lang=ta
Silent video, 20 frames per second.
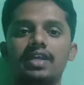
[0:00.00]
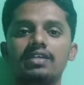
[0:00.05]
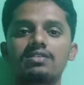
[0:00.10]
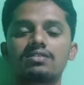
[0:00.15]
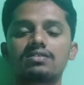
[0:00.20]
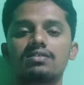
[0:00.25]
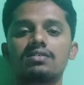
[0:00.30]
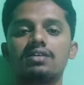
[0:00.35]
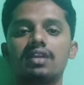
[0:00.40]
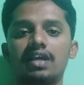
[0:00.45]

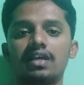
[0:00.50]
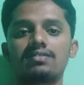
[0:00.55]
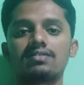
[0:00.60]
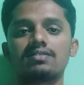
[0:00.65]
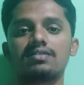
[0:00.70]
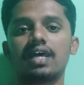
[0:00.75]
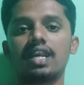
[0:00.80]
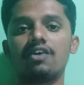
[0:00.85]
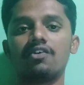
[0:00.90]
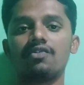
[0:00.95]
நெக்ஸ்ட்
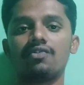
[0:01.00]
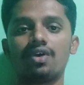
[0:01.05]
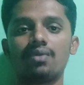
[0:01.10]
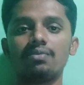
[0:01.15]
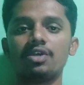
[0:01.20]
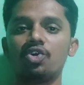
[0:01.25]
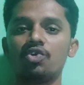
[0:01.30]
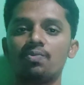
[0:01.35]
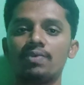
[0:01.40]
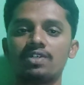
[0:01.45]
ட்ரக்ஸ் டெரைவ்டு
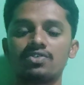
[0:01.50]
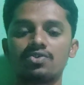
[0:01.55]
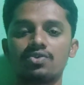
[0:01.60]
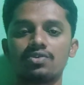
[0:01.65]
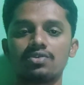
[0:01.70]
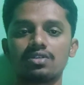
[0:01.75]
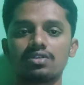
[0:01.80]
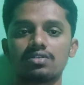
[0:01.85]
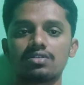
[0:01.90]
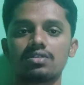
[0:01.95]
ஃப்ரம் ஹியூமன்
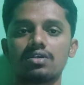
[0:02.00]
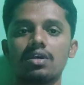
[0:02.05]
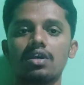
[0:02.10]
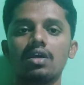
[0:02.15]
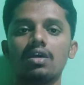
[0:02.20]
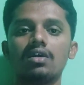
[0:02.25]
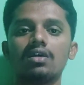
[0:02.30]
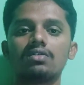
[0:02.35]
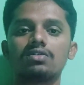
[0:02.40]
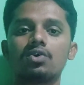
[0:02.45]
சோர்சஸ்
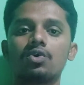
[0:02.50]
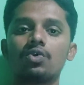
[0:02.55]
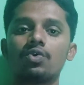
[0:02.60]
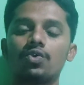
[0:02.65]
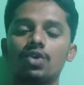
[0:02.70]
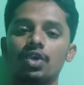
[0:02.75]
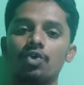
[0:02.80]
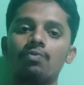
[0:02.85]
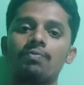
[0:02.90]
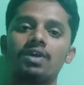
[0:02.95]
ஸோ
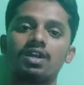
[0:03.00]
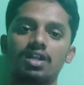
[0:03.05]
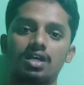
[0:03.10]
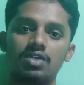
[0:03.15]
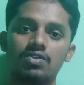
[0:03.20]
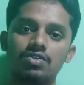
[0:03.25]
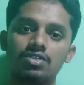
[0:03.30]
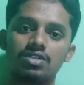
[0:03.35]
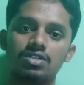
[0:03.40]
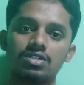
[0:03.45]
ஹியூமன்
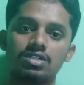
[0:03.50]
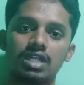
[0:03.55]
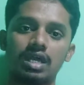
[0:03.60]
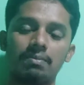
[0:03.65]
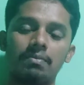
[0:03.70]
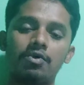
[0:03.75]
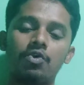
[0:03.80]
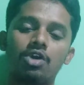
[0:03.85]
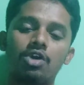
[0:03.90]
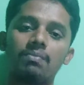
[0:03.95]
அதாவது
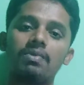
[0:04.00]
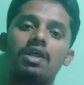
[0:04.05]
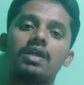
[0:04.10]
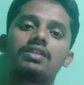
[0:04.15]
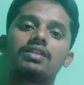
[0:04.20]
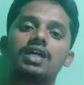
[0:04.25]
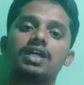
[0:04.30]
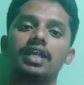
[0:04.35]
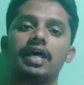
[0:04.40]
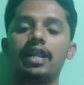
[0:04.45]
நம்ம
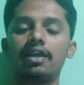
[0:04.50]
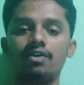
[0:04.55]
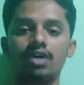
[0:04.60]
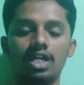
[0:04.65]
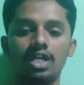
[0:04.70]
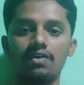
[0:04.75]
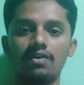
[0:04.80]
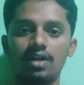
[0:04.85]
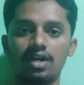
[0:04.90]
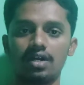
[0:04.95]
உடம்புலேருந்தே டெரைவ்
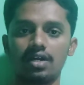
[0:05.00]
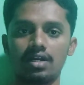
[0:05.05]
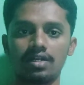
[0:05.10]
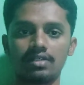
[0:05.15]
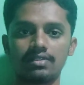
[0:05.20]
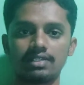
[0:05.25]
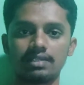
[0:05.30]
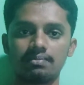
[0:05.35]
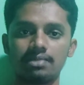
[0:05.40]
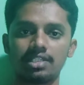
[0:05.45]
ஆகி வர
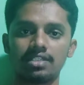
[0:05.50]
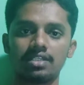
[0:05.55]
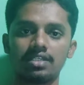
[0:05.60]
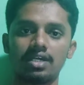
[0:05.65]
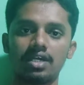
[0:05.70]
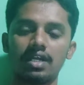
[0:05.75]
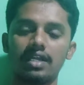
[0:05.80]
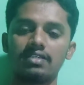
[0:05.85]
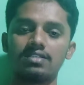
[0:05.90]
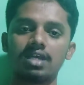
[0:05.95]
ட்ரக்ஸ்னு
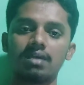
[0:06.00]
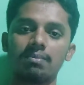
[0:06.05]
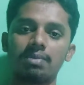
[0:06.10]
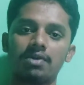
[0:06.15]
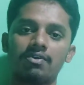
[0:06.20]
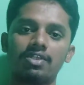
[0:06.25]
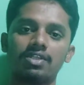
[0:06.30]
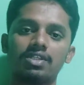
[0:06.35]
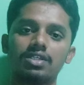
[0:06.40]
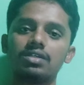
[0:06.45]
பார்த்திங்கன்னா
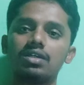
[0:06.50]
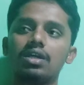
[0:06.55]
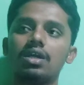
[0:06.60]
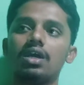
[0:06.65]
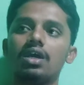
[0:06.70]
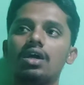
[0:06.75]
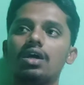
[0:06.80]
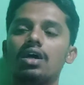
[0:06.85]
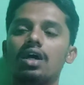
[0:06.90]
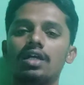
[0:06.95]
எக்ஸாம்பிள் வந்து
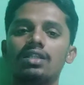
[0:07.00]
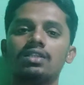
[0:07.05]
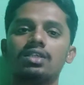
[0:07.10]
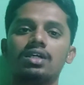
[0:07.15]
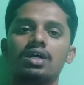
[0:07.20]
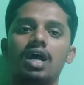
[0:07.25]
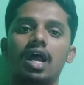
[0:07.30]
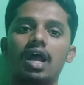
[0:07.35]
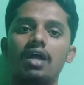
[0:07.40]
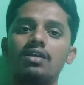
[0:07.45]

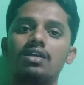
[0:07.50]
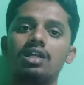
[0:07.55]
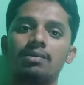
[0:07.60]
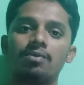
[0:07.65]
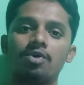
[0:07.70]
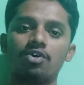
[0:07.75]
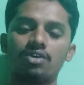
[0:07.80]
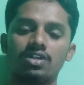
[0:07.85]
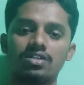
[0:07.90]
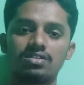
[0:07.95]
இந்த
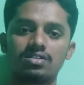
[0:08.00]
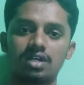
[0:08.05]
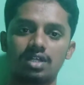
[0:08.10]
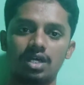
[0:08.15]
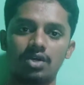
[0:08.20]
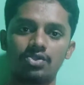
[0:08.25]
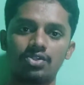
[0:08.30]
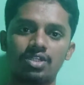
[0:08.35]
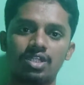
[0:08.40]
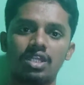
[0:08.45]
ஆன்டிபாடிஸ்
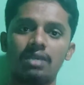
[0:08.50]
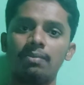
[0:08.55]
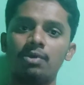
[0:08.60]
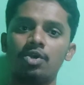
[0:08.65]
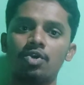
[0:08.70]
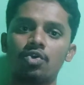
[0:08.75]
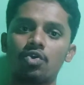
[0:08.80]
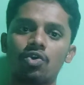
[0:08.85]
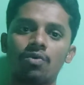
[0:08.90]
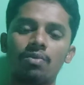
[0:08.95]
அதாவது இந்த
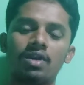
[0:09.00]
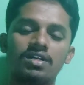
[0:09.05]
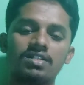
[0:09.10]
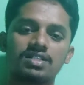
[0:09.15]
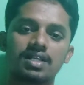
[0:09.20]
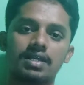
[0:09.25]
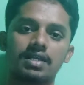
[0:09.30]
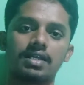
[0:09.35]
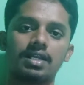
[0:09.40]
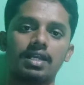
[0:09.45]

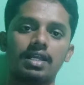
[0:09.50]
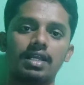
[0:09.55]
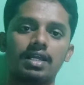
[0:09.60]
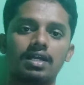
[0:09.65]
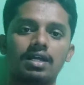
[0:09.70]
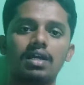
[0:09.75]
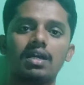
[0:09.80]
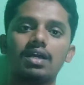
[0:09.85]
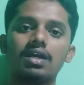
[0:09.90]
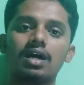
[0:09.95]
இம்யூனோக்ளோபின்ஸ்லாம் இருக்கு
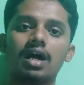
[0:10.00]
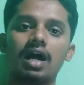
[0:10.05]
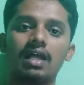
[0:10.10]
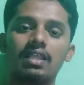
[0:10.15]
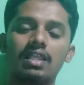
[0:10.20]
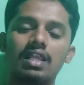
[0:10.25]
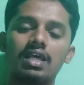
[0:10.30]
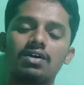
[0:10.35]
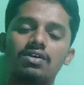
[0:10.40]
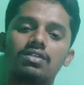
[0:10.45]
இல்லையா
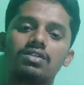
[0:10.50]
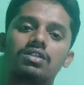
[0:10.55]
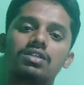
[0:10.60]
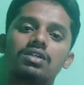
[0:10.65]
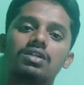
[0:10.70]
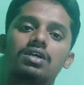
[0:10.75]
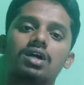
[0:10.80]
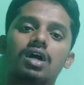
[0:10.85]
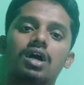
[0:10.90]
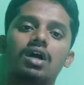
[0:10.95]
அதெல்லாம்
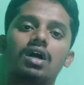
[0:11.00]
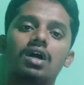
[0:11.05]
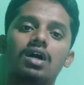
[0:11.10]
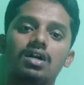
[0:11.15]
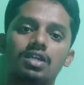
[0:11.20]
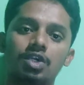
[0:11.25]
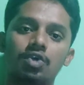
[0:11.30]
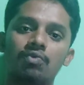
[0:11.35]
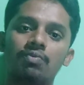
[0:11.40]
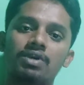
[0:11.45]
வந்து
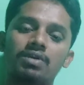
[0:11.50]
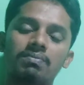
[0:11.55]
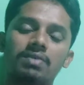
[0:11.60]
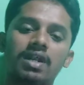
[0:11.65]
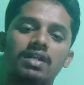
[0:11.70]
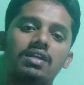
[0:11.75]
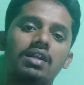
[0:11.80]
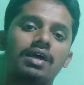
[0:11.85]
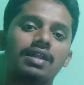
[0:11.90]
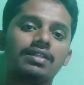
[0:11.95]
ஹியூமன்
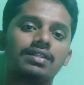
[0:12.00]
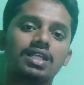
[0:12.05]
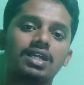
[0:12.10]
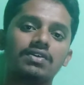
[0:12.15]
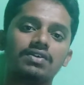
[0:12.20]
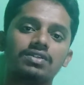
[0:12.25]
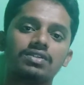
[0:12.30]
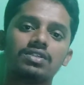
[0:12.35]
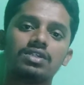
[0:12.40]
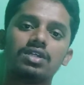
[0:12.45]
பிளட்லேருந்தே
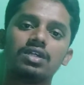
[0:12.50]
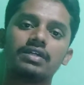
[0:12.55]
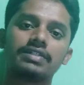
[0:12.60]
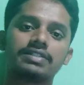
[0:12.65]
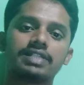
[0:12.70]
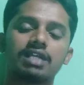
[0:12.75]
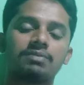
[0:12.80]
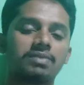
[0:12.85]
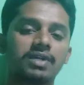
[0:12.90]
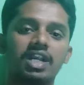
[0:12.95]
வந்து
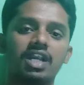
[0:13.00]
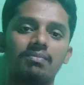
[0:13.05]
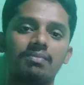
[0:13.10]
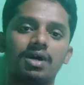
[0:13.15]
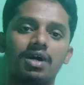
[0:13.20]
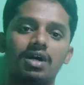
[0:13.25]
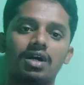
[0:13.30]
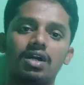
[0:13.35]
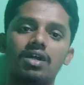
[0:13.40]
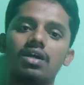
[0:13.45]
எக்ஸ்ட்ராக்ட் பண்ணி
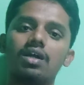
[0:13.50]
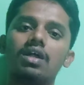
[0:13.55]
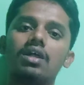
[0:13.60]
எடுப்பாங்க